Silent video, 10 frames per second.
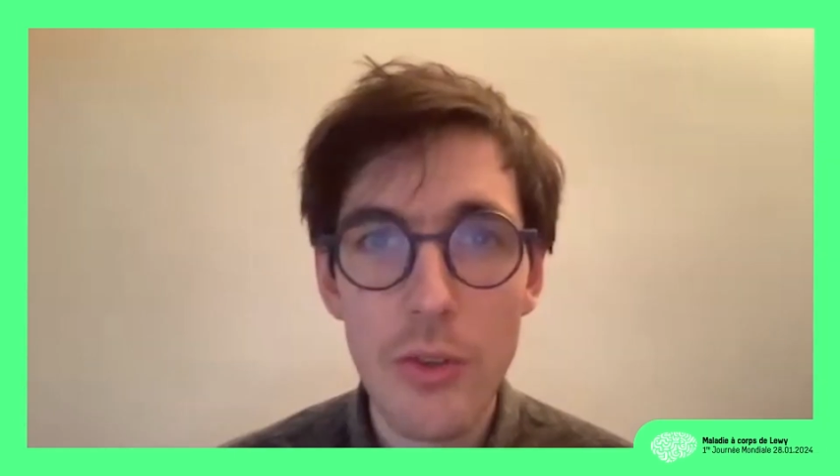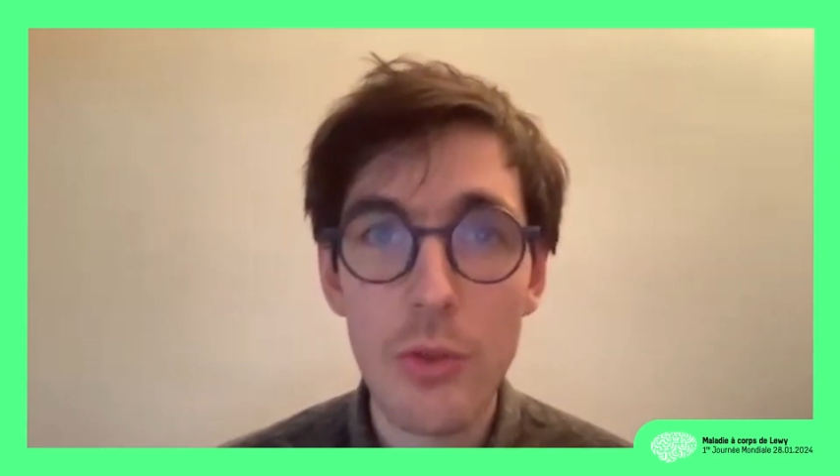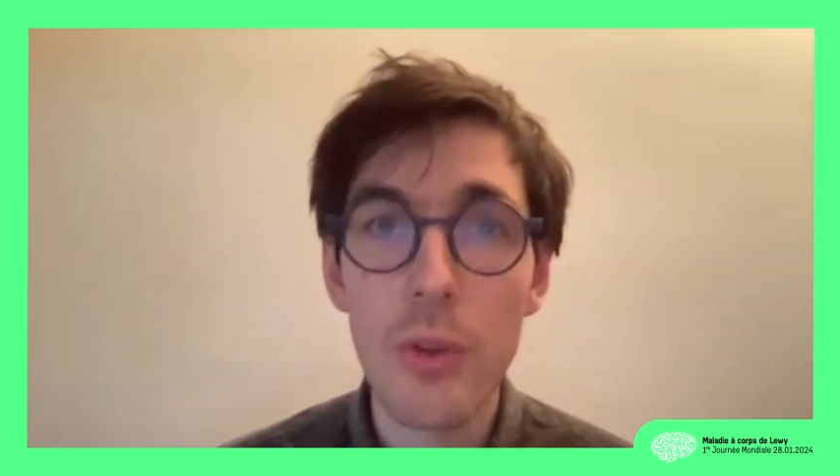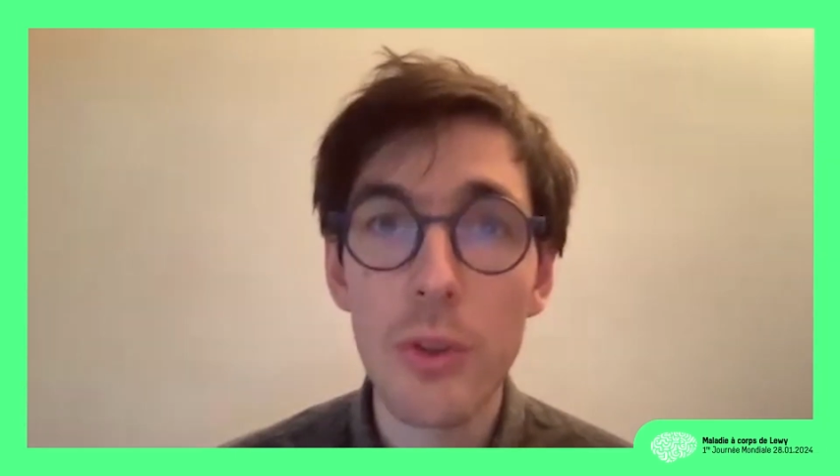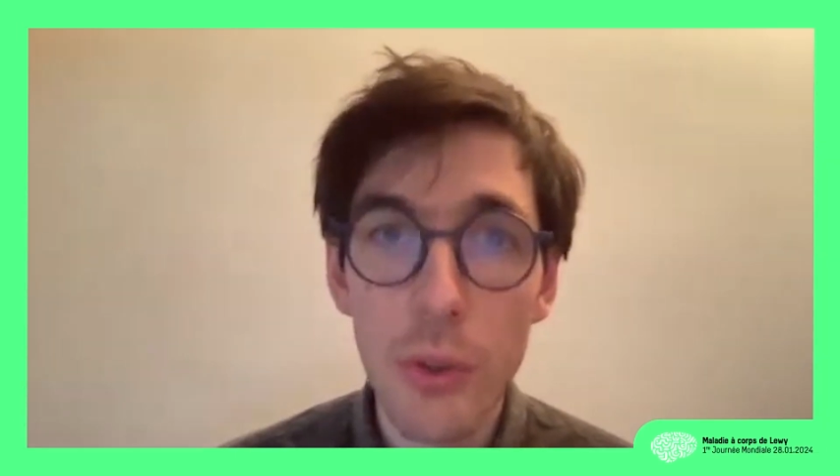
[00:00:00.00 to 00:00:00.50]

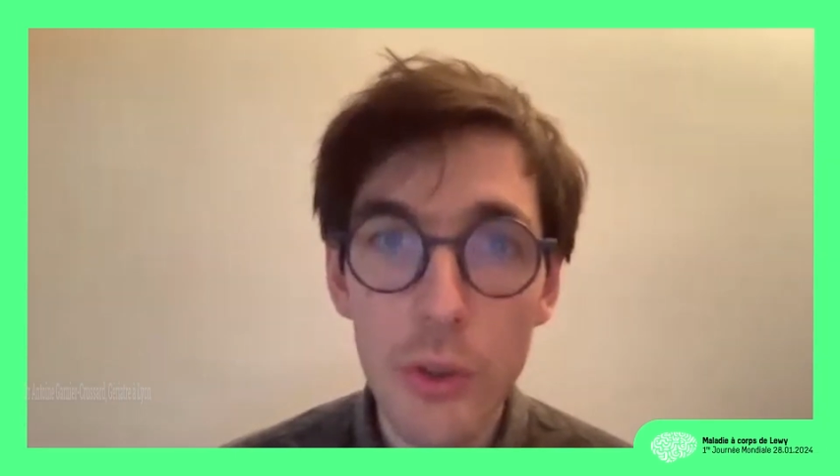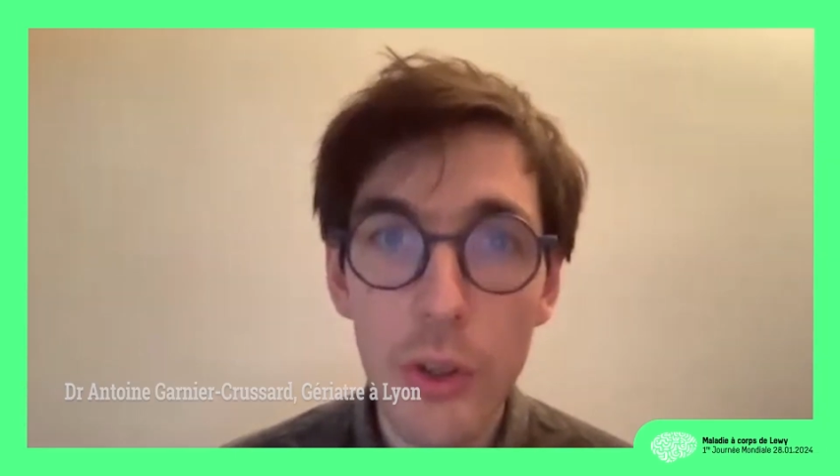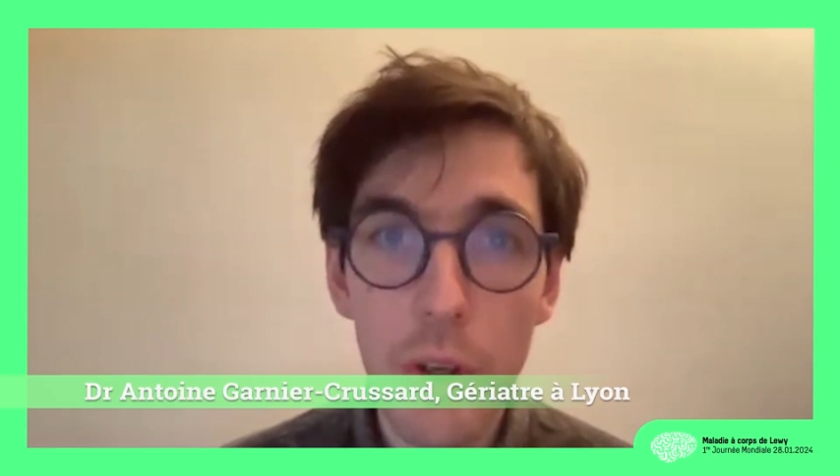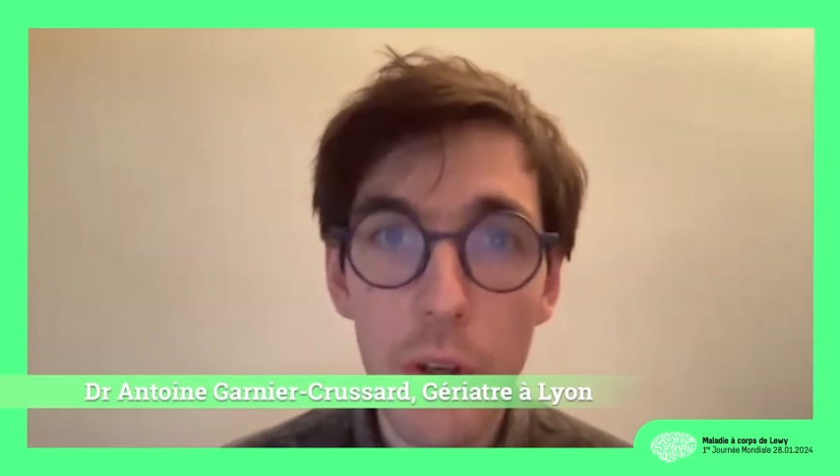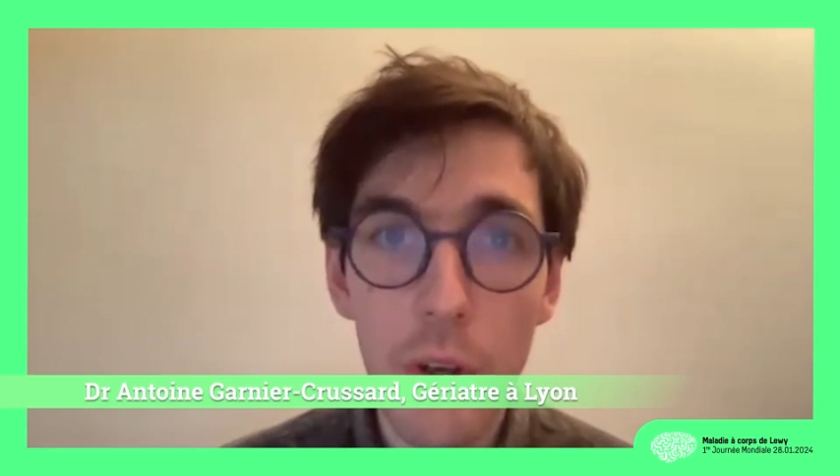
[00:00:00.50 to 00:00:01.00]
Je suis le
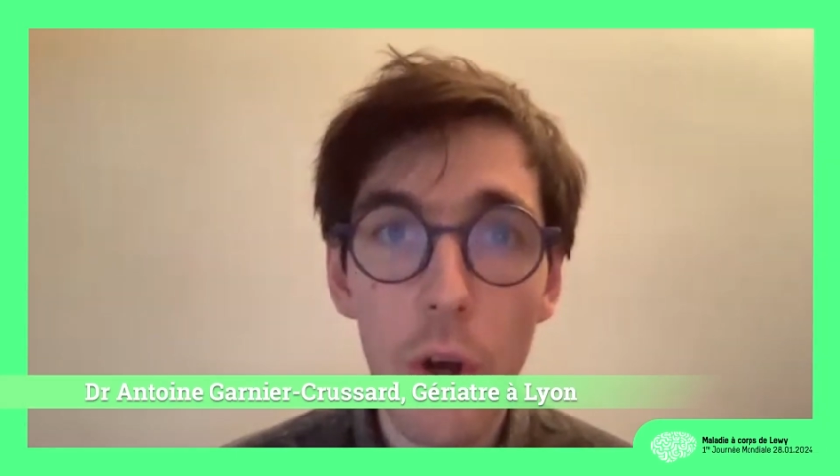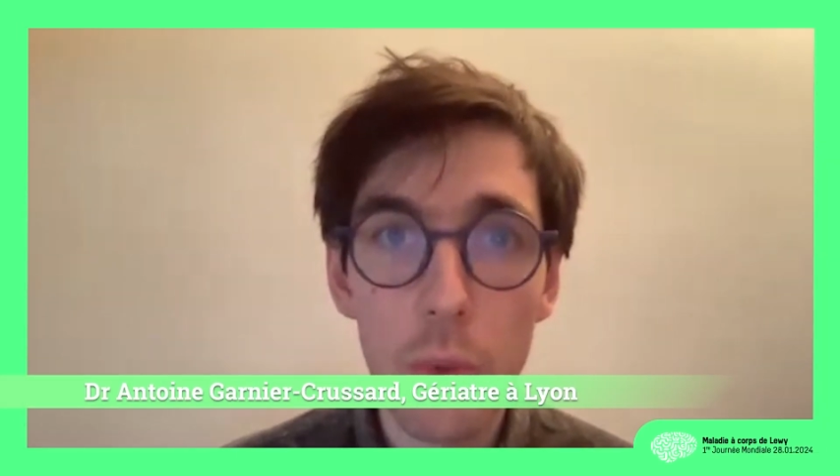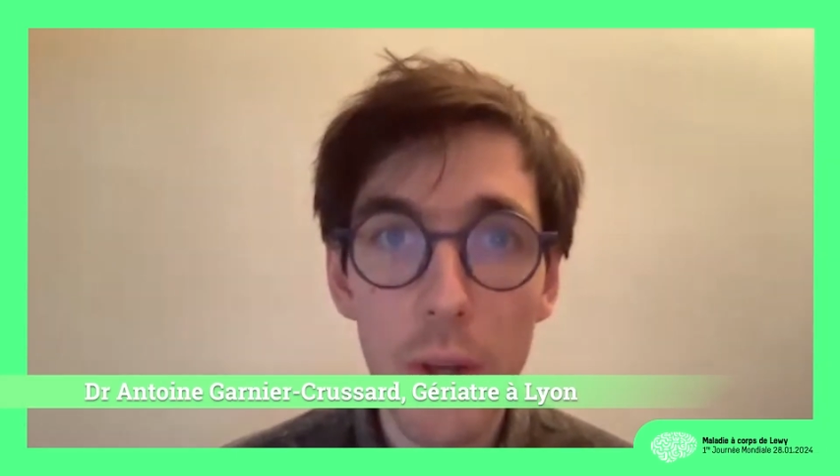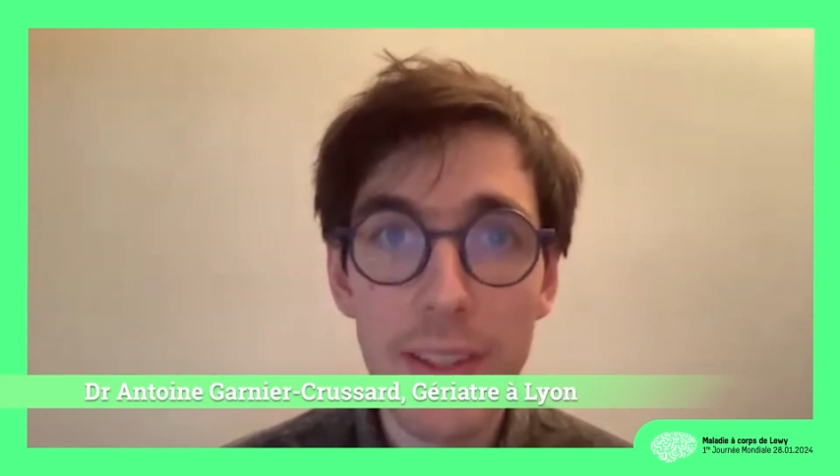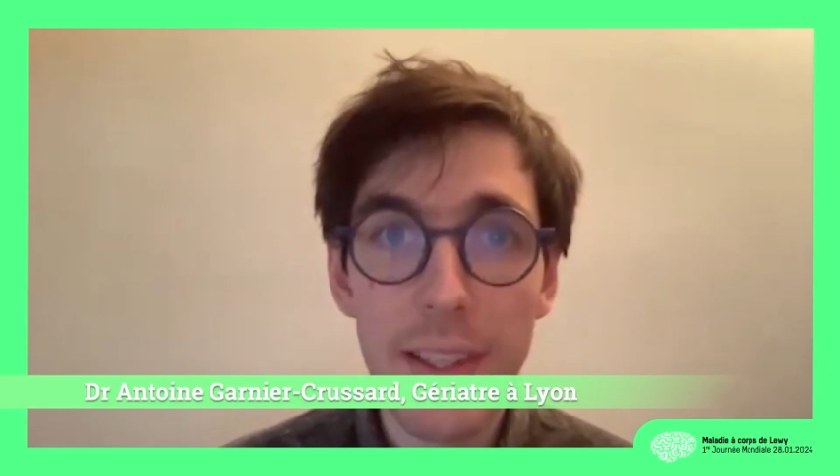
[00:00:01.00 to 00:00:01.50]
docteur euh,
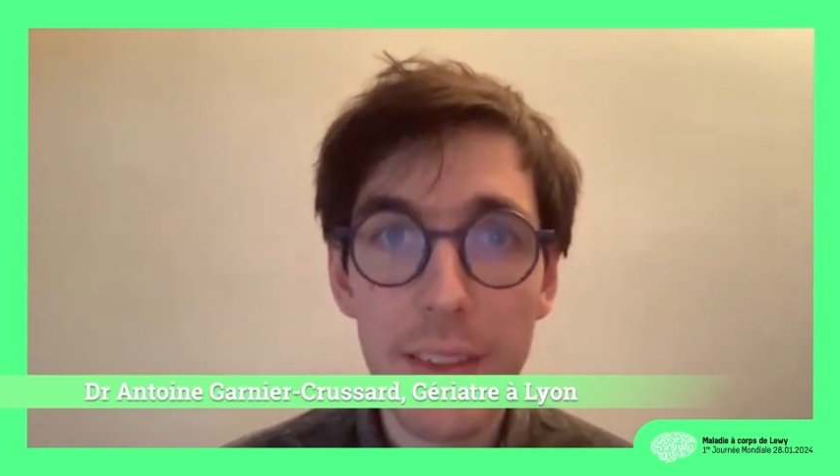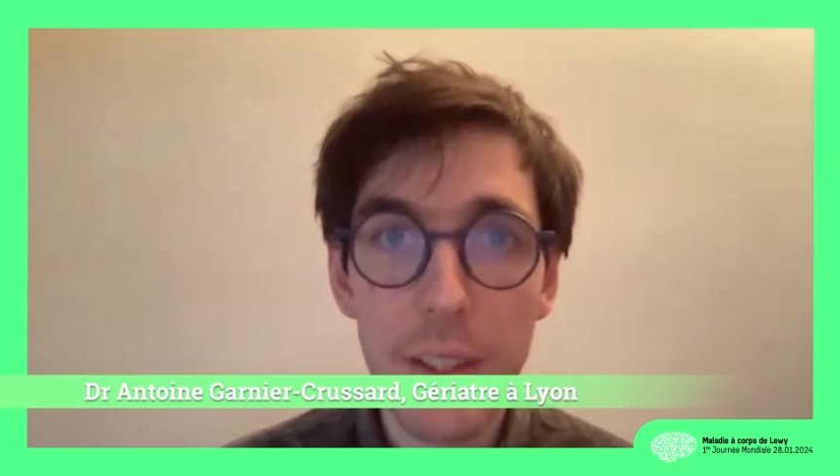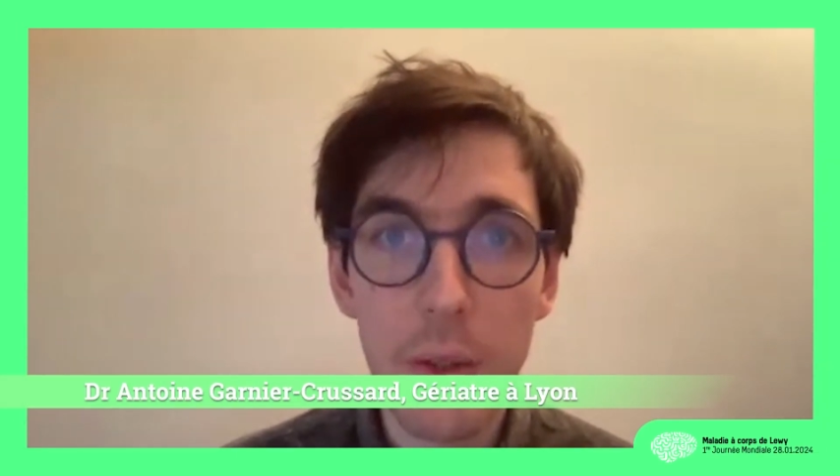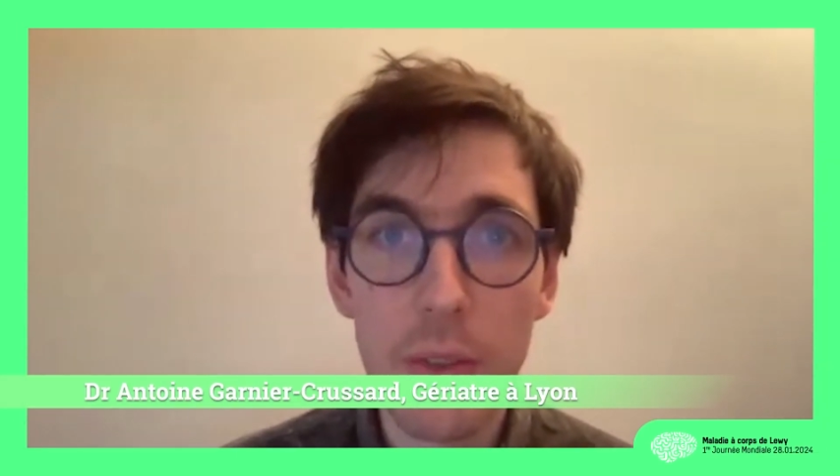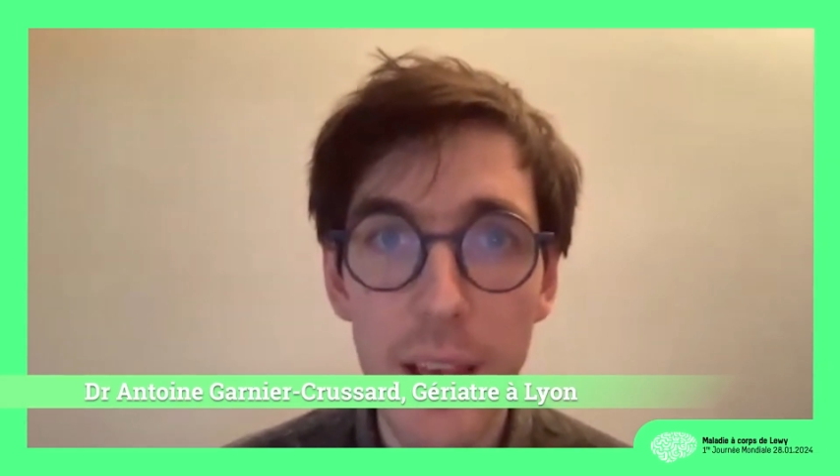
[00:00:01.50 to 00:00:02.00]
Antoine
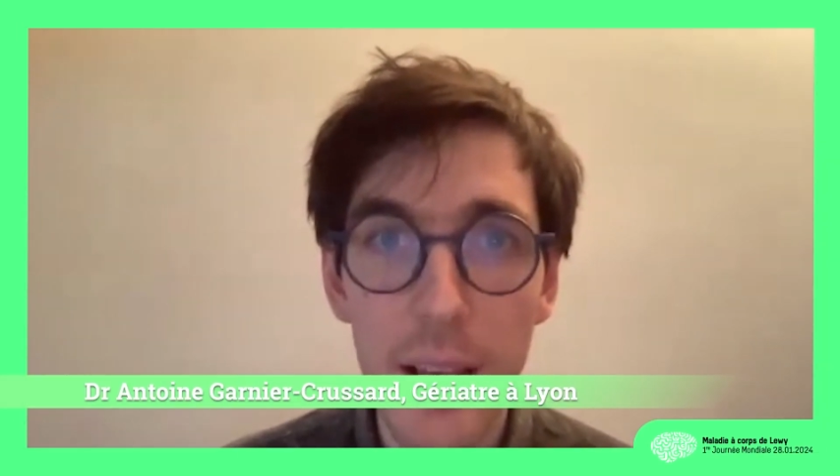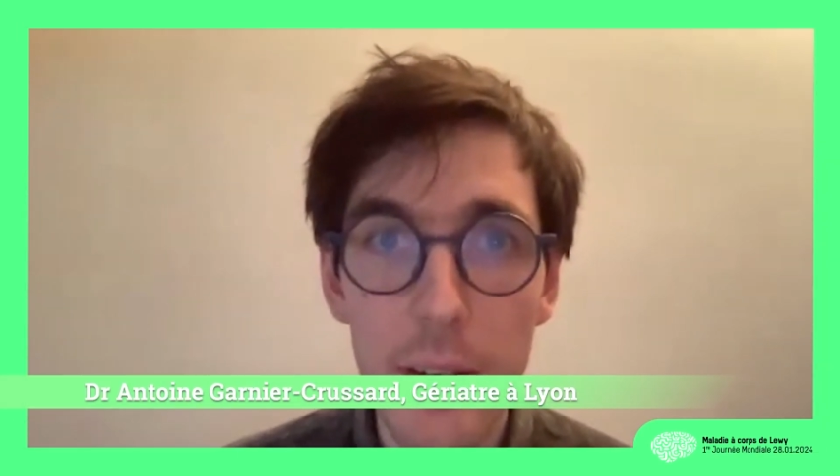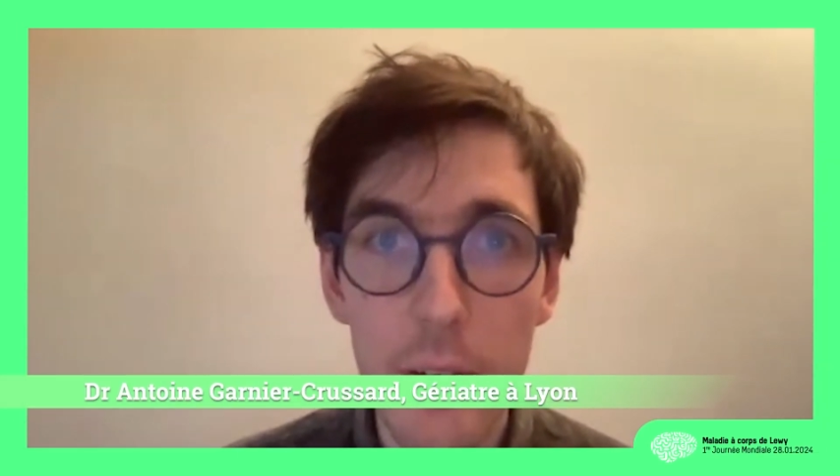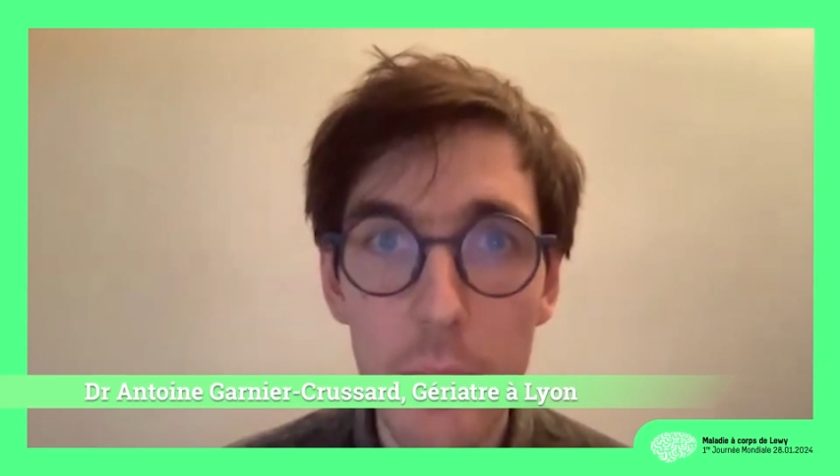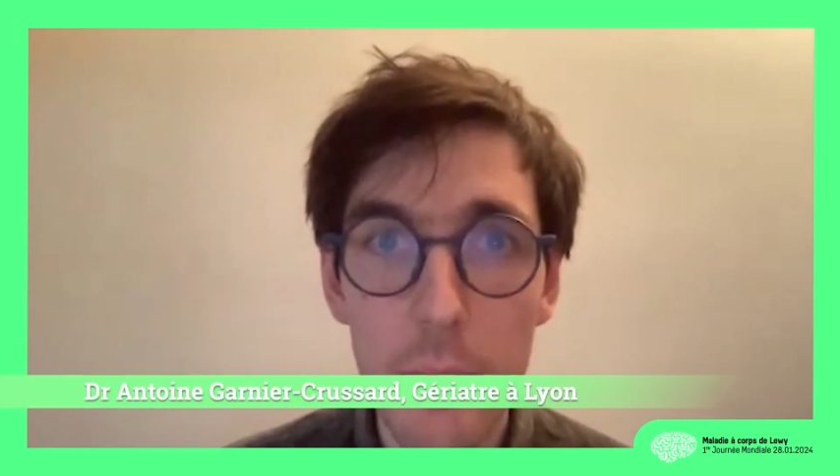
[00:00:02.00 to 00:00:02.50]

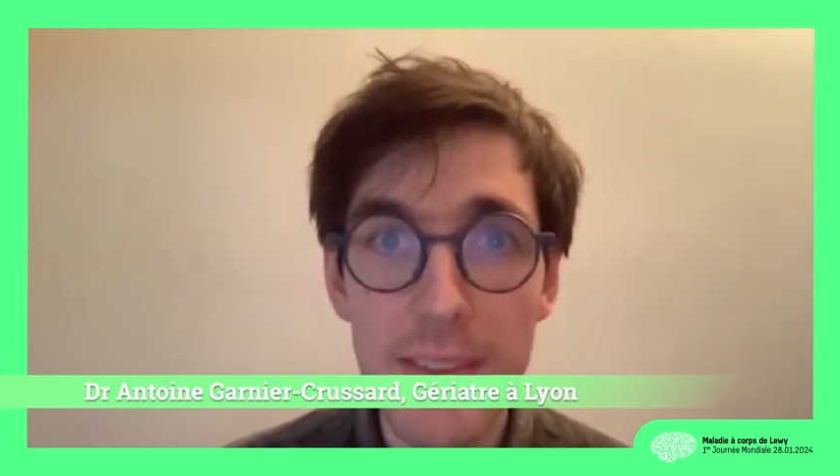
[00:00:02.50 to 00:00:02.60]
Garnier-Crussard, euh,